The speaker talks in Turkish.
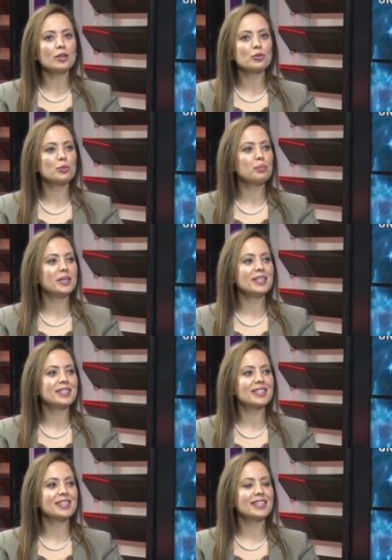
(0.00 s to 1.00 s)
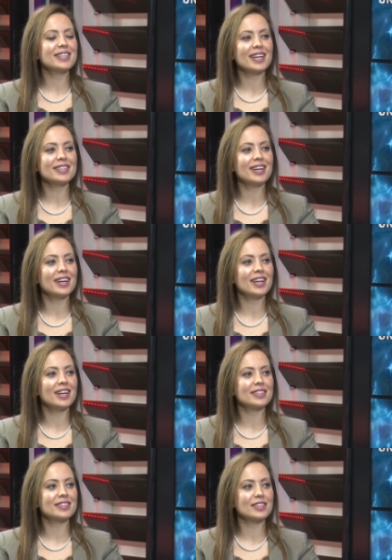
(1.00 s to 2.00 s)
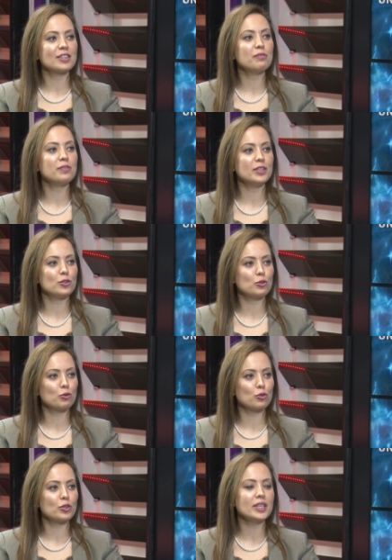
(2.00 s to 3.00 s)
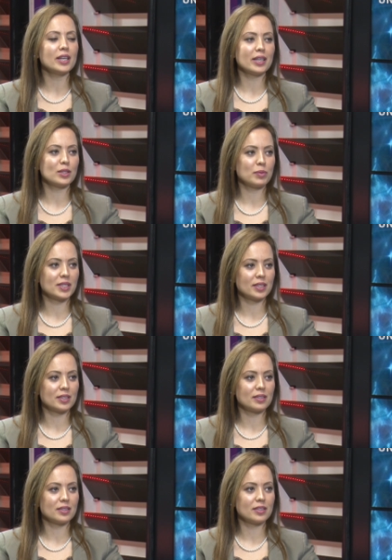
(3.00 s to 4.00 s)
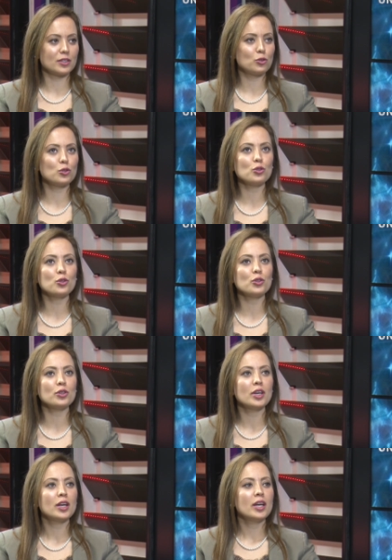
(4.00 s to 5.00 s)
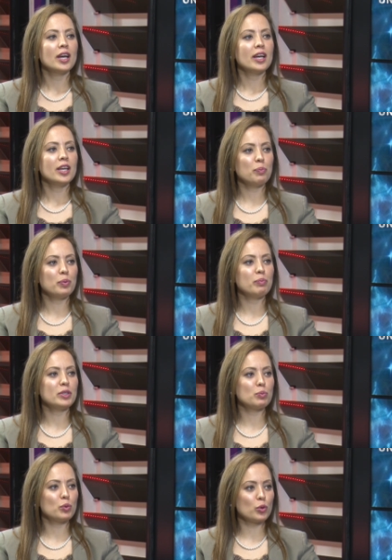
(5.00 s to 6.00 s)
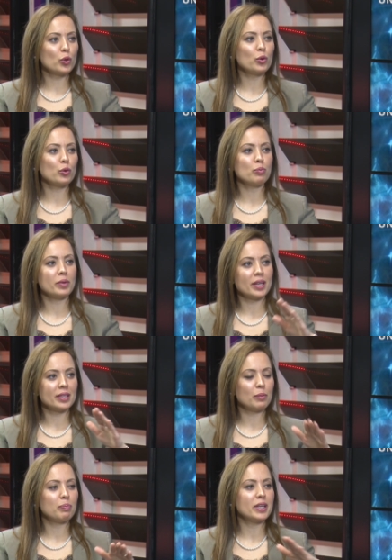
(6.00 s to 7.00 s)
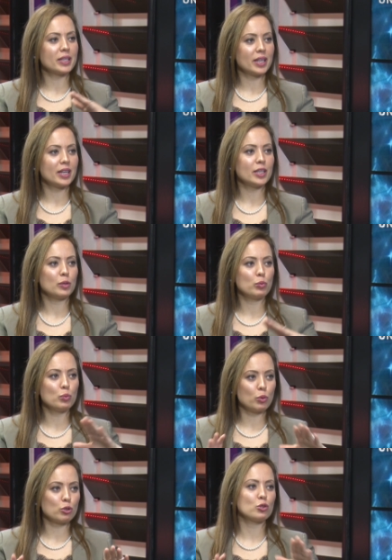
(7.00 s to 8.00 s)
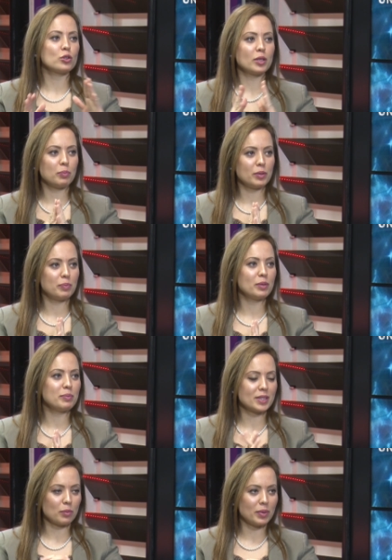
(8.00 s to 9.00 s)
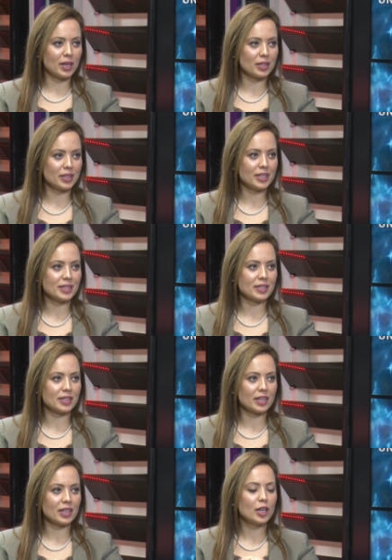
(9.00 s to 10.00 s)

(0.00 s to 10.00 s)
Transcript: Kuantum bir insanın kendi hayatını, vizyonunu yaratma sanatıdır. Çünkü hepimiz bu görünmeyen ipliklerle bu boşlukta birbirimize bağlıysak